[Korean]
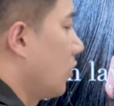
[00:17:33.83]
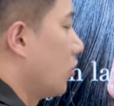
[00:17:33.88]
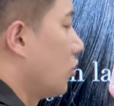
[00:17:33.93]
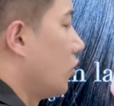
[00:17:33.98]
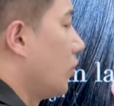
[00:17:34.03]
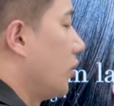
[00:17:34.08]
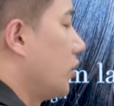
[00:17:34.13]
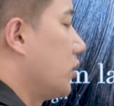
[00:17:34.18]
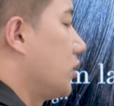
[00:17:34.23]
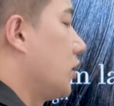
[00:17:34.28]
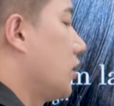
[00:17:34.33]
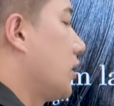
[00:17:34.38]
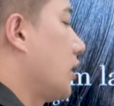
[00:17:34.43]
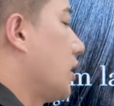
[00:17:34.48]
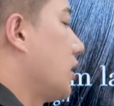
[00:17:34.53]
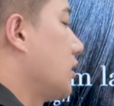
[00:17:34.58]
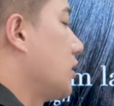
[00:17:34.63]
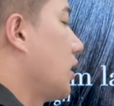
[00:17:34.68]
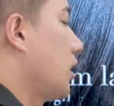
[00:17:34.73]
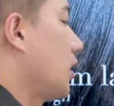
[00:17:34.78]
두 번째
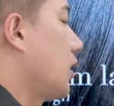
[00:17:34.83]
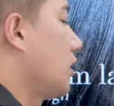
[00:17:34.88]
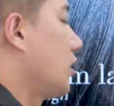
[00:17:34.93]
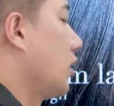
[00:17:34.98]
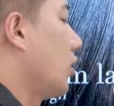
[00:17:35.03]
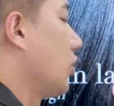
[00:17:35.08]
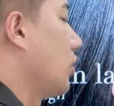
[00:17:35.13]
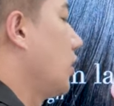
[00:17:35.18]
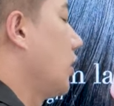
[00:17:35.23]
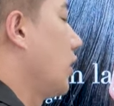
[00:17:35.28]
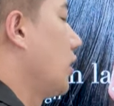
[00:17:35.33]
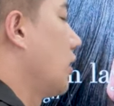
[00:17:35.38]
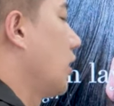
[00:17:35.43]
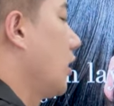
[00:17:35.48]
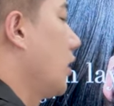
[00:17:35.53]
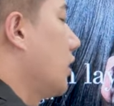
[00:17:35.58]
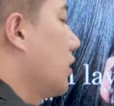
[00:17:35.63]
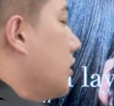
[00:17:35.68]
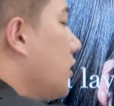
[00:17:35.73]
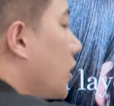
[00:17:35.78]
단 자를 때 어떻게 한다
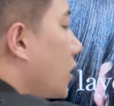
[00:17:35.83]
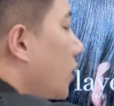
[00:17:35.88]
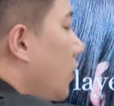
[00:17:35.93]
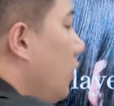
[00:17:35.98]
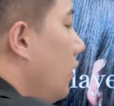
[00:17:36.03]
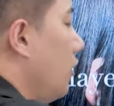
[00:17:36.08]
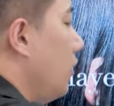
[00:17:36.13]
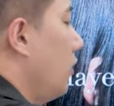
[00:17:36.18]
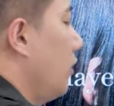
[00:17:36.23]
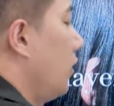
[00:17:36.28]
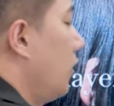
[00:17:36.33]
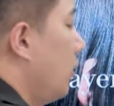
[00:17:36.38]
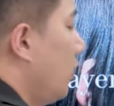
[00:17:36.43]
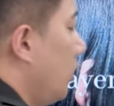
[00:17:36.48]
그랬어요?